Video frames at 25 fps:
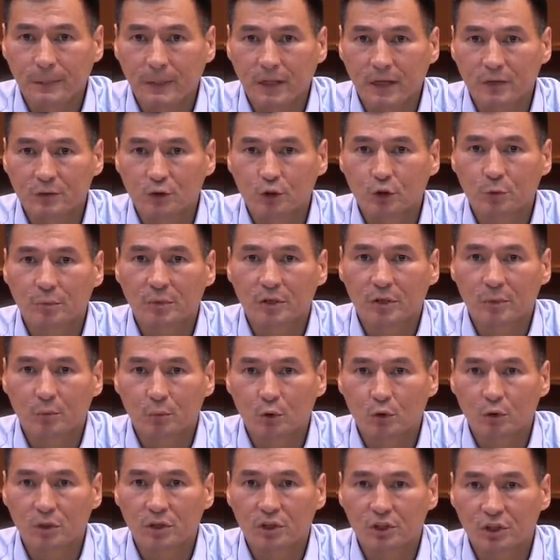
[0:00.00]
особенно
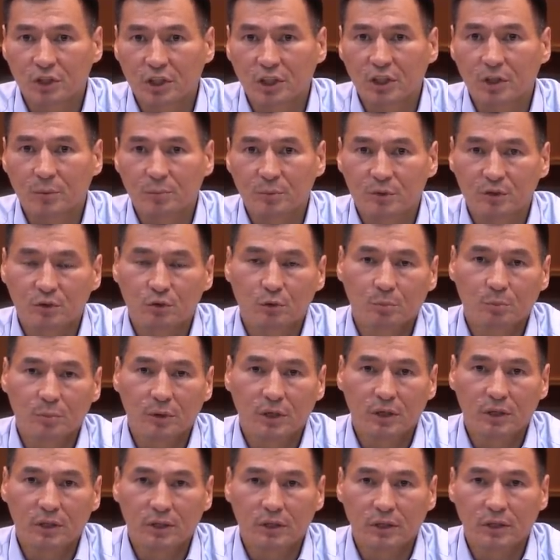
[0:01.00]
много жалоб
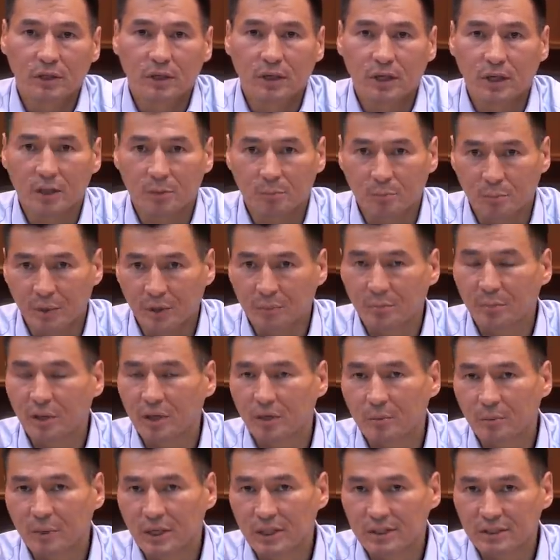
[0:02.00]
поступало от
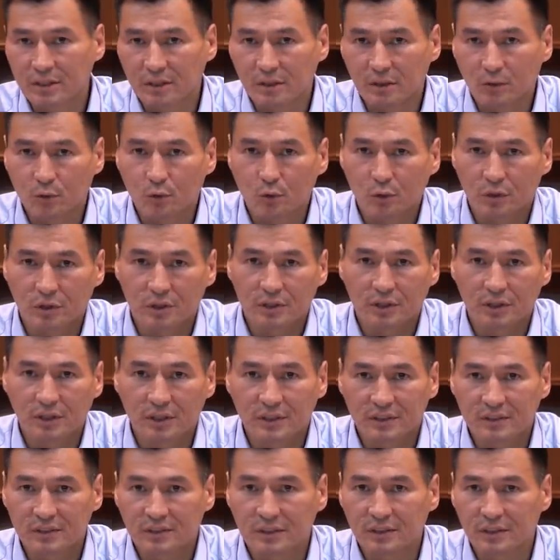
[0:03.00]
предпринимателей города
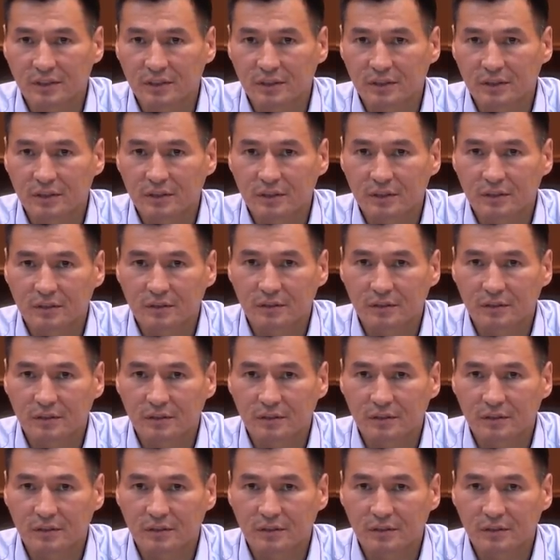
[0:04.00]
Элисты.